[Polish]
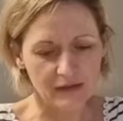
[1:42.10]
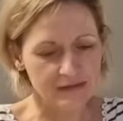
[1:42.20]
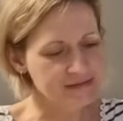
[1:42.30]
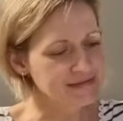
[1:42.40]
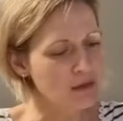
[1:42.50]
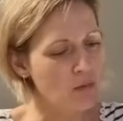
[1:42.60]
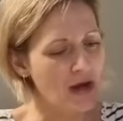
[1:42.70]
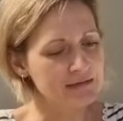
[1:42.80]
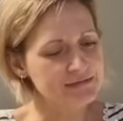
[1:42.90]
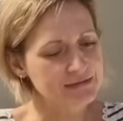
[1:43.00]
e,
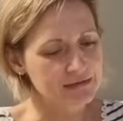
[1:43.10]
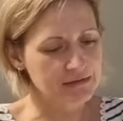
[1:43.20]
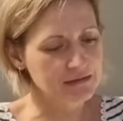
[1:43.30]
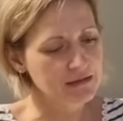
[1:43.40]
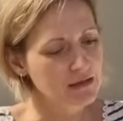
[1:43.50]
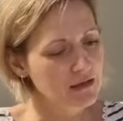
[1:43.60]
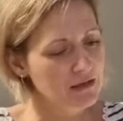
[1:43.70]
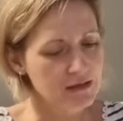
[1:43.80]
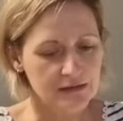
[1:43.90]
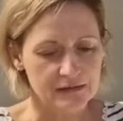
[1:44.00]
sałatki,
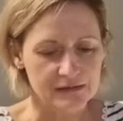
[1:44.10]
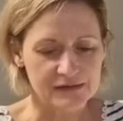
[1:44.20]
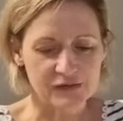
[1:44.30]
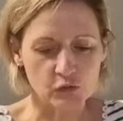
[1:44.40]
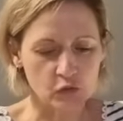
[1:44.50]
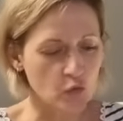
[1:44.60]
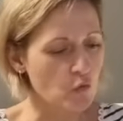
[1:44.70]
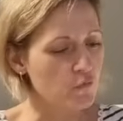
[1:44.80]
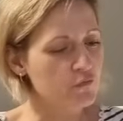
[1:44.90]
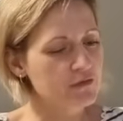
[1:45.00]
E,
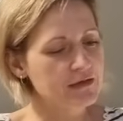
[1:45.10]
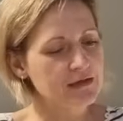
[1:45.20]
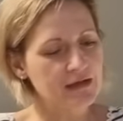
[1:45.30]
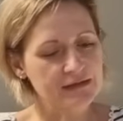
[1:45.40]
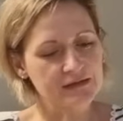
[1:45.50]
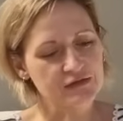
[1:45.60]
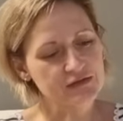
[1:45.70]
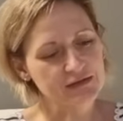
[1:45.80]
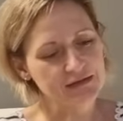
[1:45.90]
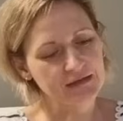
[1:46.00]
surówki,
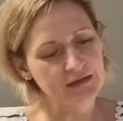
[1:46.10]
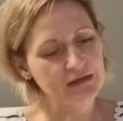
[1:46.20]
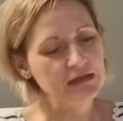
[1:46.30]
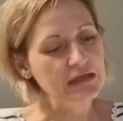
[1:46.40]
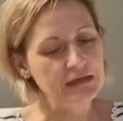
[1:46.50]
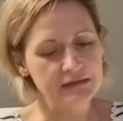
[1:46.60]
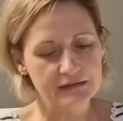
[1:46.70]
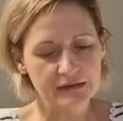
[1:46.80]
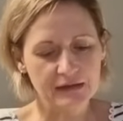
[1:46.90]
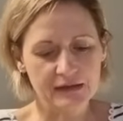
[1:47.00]
jakieś takie
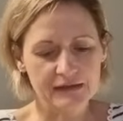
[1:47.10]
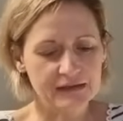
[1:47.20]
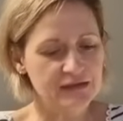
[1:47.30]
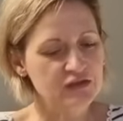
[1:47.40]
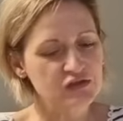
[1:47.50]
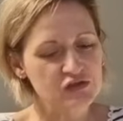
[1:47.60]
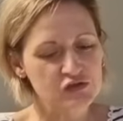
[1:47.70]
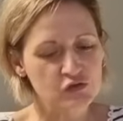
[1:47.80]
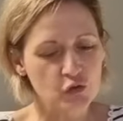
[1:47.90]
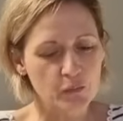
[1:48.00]
inne,
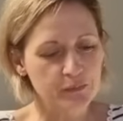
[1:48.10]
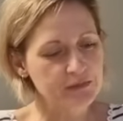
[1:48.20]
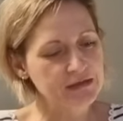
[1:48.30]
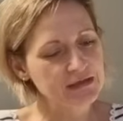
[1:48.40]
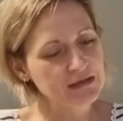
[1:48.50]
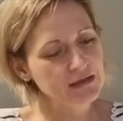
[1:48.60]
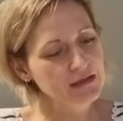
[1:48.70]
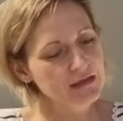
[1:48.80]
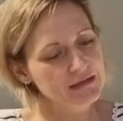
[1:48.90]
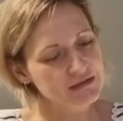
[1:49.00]
jakieś
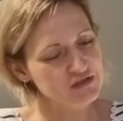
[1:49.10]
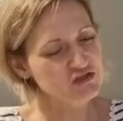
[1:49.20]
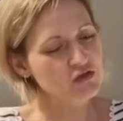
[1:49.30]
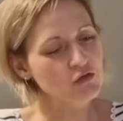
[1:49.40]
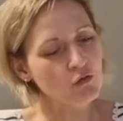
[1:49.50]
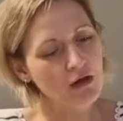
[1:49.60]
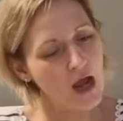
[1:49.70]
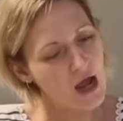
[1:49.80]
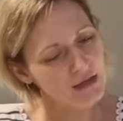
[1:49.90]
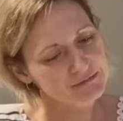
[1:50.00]
zupki, jakieś
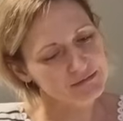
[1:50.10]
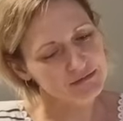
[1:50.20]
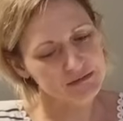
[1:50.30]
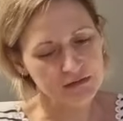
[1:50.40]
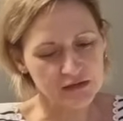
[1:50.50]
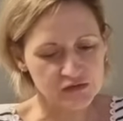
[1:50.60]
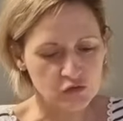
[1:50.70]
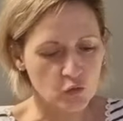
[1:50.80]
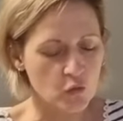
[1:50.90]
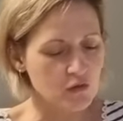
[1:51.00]
rolady,
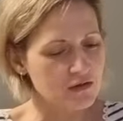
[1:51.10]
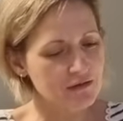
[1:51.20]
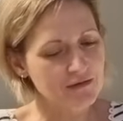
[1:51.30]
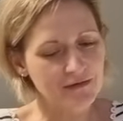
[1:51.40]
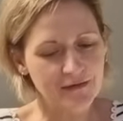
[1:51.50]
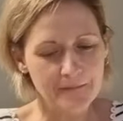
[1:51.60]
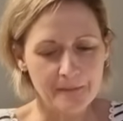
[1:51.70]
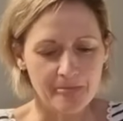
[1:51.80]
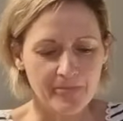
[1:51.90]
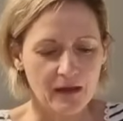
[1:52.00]
racuchy.
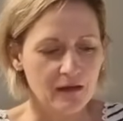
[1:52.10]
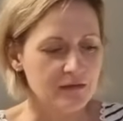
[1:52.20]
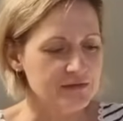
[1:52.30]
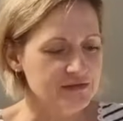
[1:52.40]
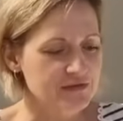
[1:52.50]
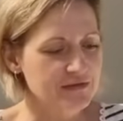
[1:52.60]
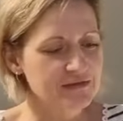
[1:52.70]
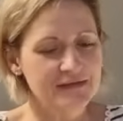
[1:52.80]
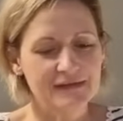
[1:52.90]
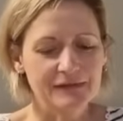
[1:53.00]

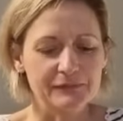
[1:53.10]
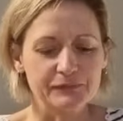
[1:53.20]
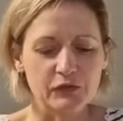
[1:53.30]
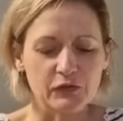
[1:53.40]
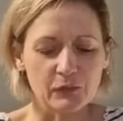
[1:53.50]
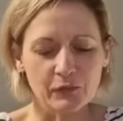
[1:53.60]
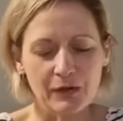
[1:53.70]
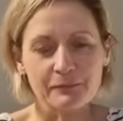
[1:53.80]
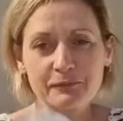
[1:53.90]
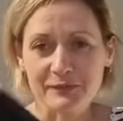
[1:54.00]
Wiecie, to
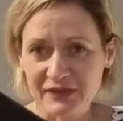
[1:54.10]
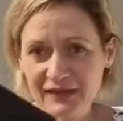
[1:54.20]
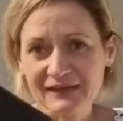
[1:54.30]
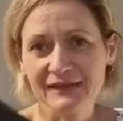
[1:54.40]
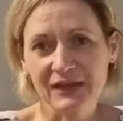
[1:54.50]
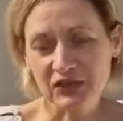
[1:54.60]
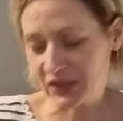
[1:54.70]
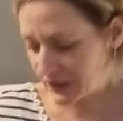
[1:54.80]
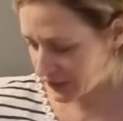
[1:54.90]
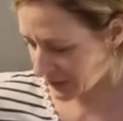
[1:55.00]
była przydatna
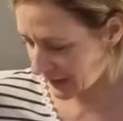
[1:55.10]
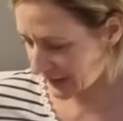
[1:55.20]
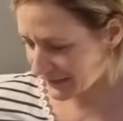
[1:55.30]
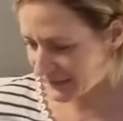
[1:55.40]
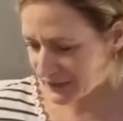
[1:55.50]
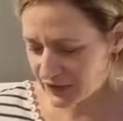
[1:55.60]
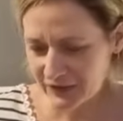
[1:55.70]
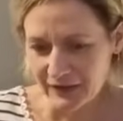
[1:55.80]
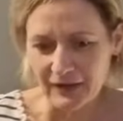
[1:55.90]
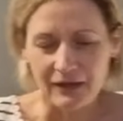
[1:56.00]
rzecz
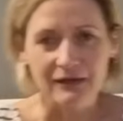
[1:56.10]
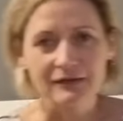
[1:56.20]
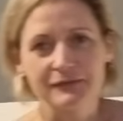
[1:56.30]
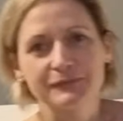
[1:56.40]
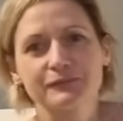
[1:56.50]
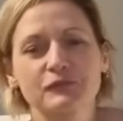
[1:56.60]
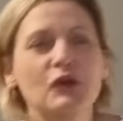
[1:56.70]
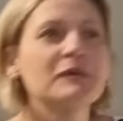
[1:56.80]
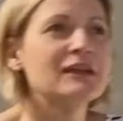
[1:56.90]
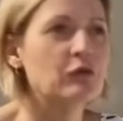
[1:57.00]
kiedyś.
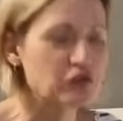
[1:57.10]
To mnie